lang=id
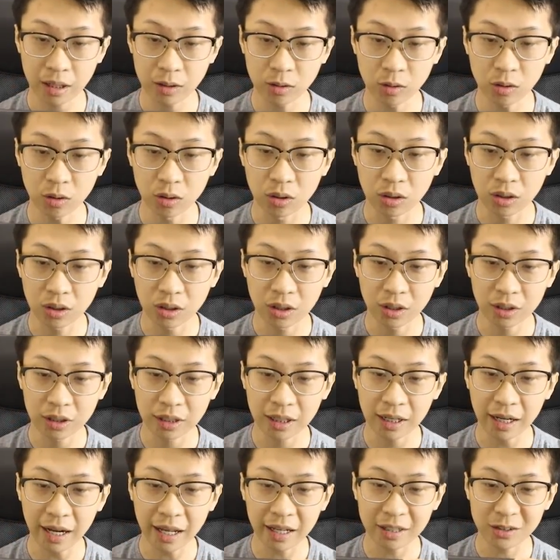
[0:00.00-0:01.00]
Aduh,
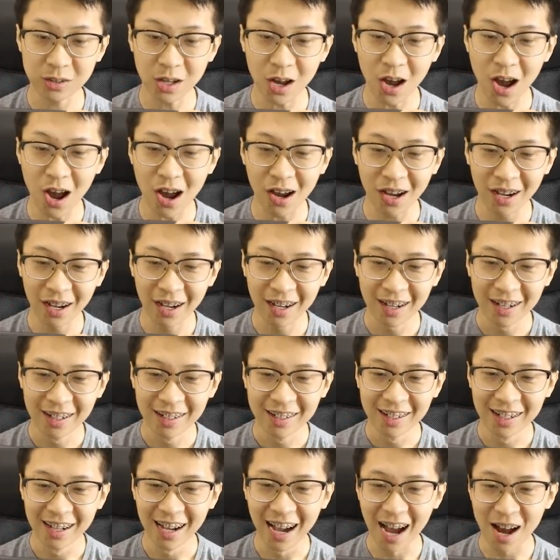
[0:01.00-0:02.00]
ngelek, Cok.
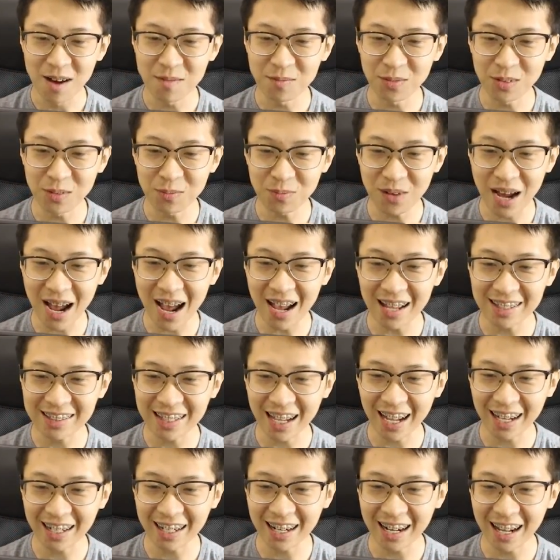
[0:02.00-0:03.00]
Ampun, Pak.
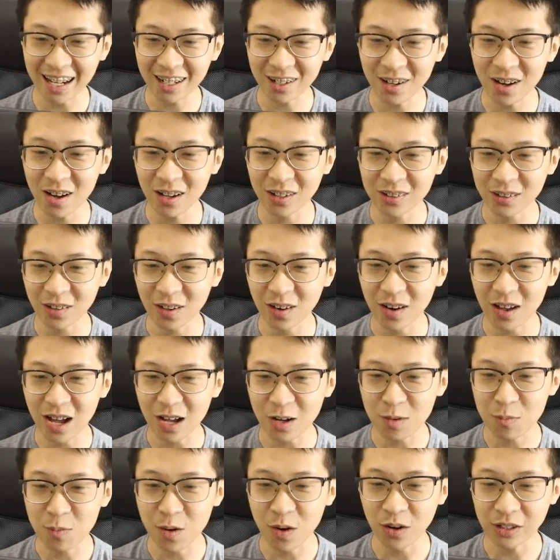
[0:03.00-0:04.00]
Jangan ngelek dong. Tolong
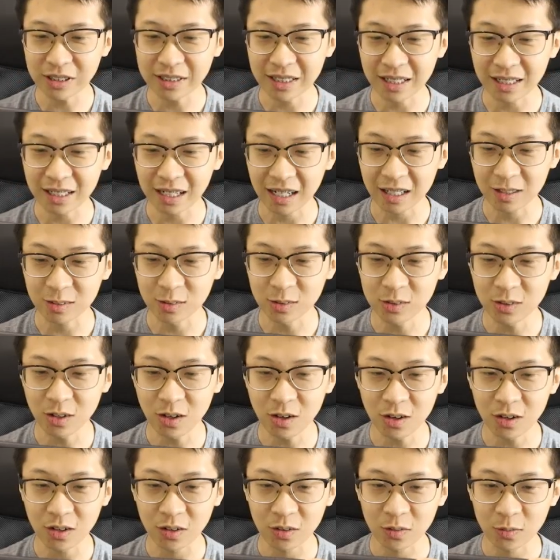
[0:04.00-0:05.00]
aku mohon jangan ngelek dulu
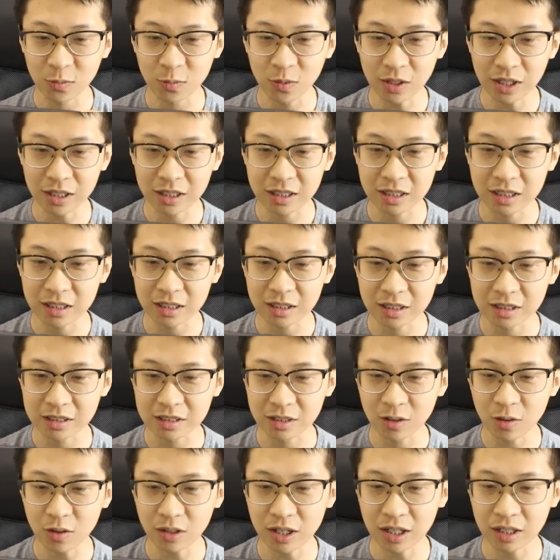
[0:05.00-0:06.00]
dong. Gua lagi
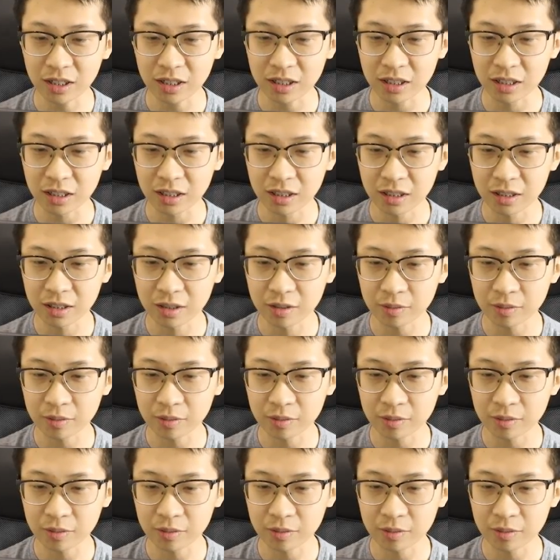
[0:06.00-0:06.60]
ngejar orang nih.